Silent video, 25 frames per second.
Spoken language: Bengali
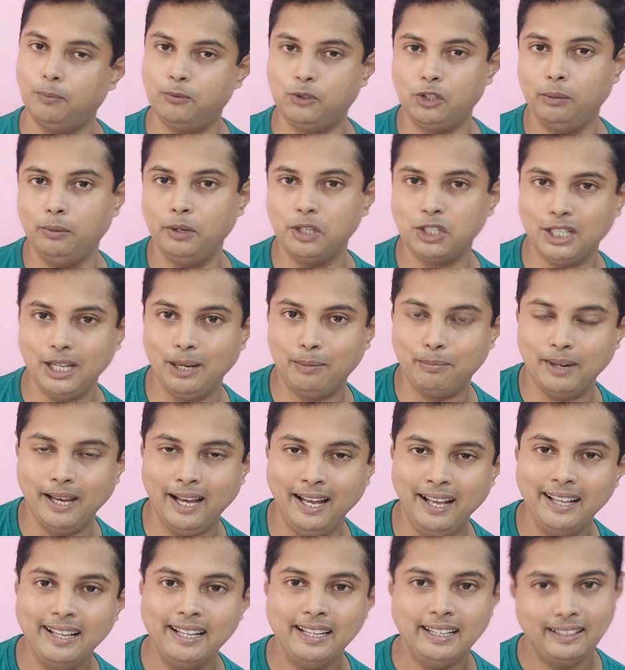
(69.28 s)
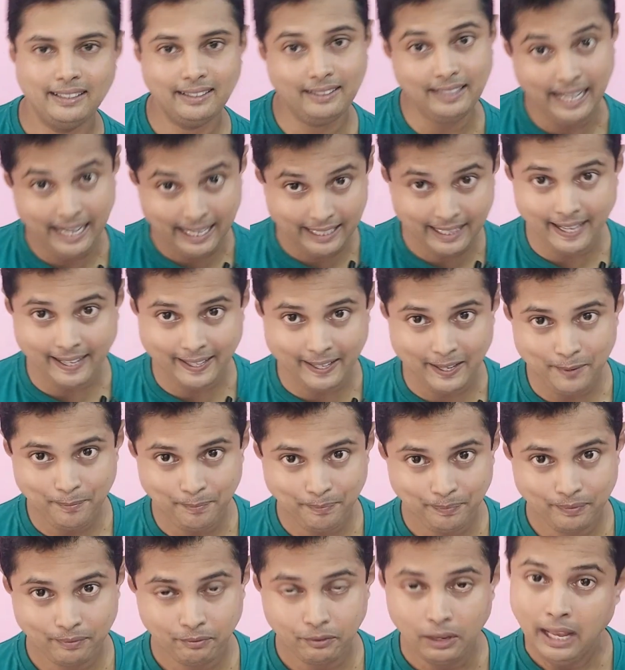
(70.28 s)
সবচেয়ে বেশি আমরা দেখে থাকি
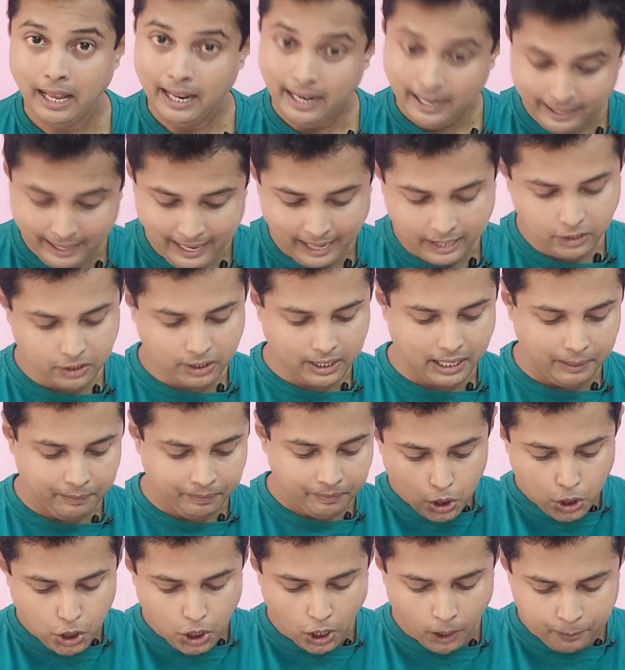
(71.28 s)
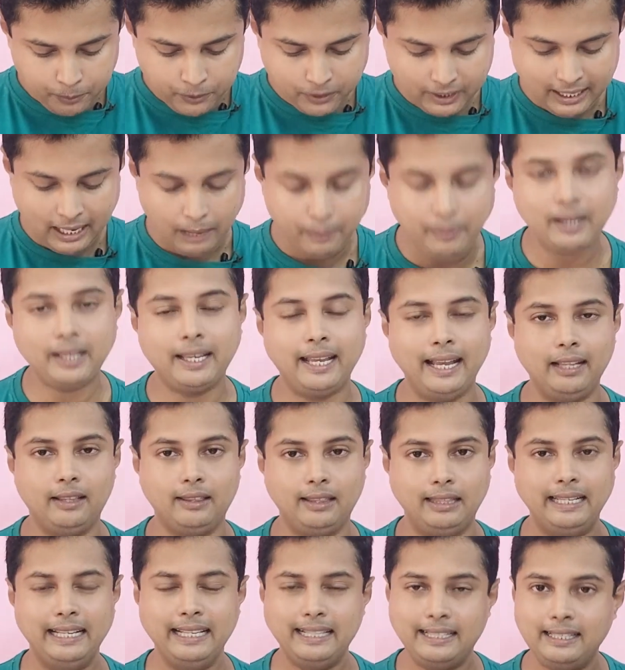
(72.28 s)
নেক্সট কি সব সিনেমার
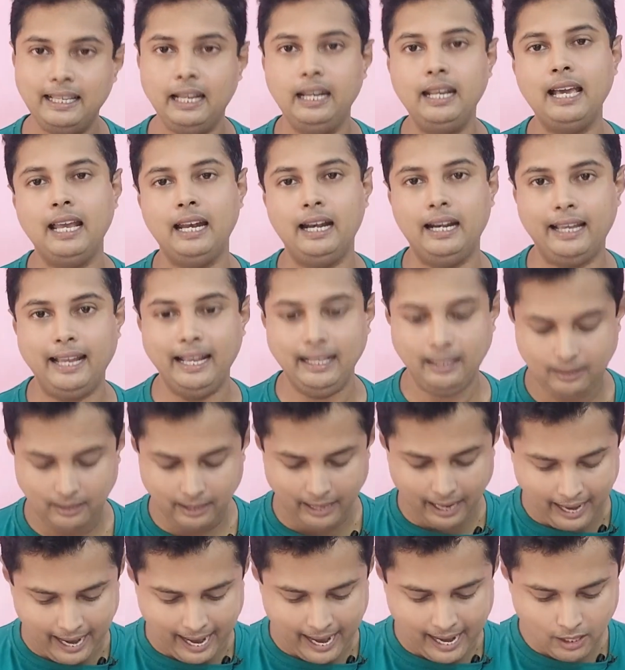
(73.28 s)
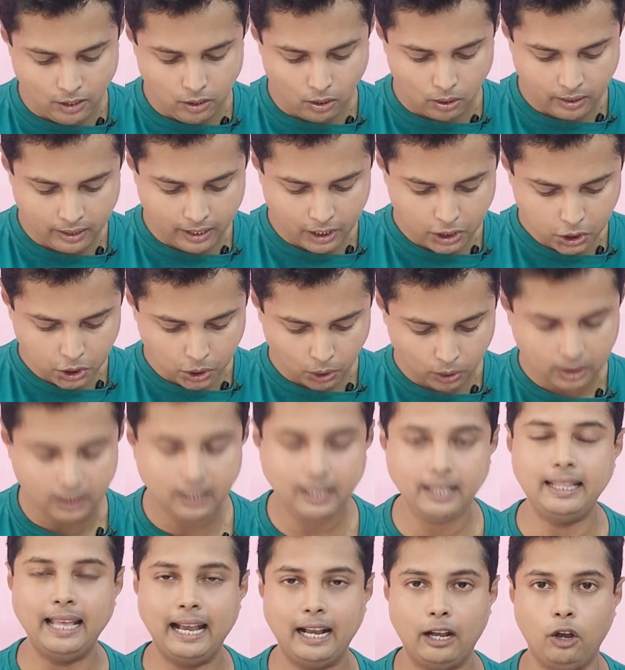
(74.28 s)
ক্ষেত্রে সিরিয়ালের ক্ষেত্রে এই ধরনের
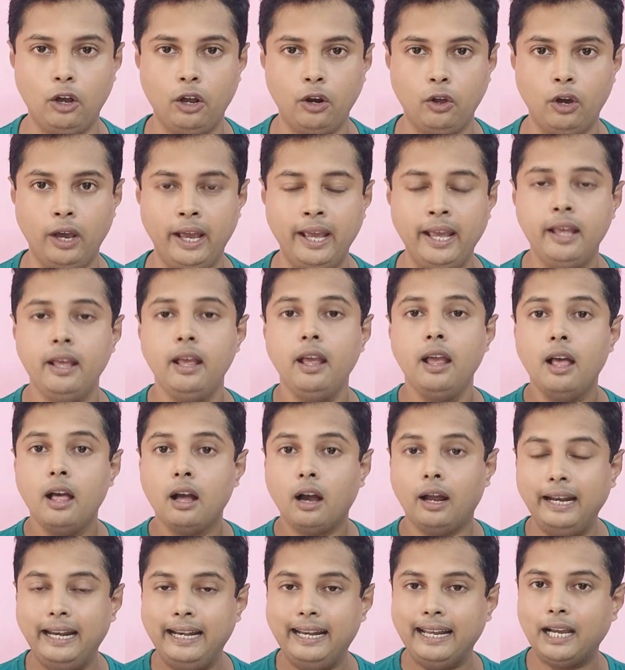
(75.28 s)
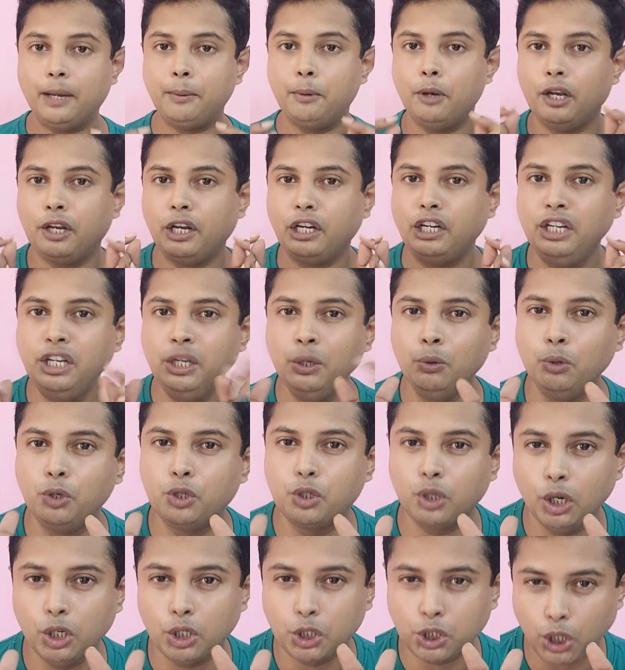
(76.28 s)
শটটি দেখানো হয় কারণ এটাকে বলে একটা
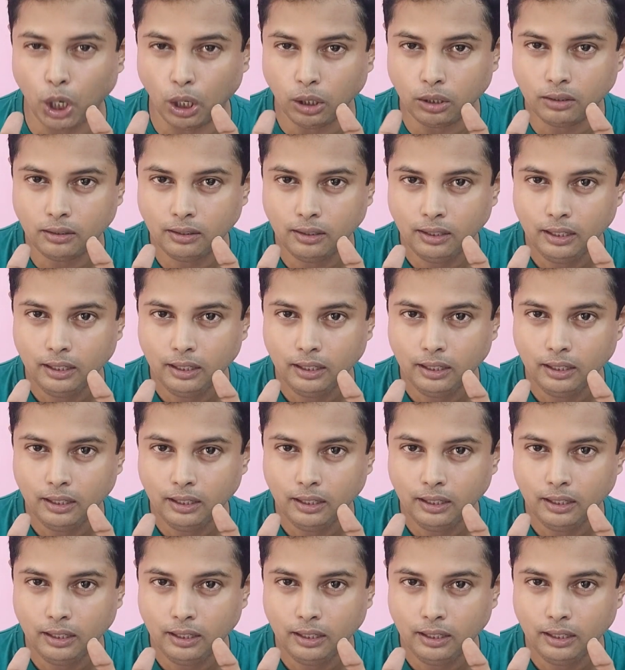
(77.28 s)
নিউট্রাল শট